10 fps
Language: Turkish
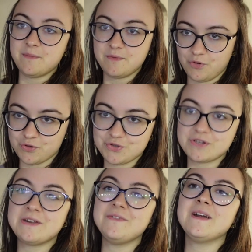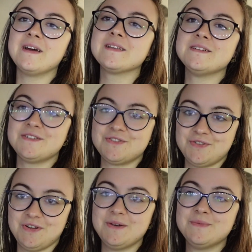Ama gözlüklerim var arkadaşlar
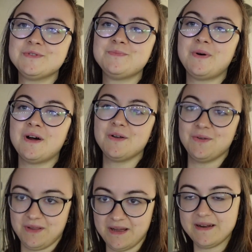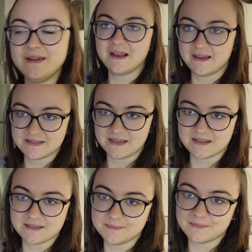şöyle yapınca parlıyorlar. E, lens
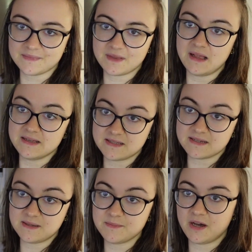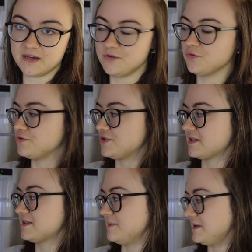taktım. Lens taksam daha iyi
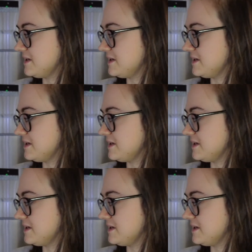olacak tabii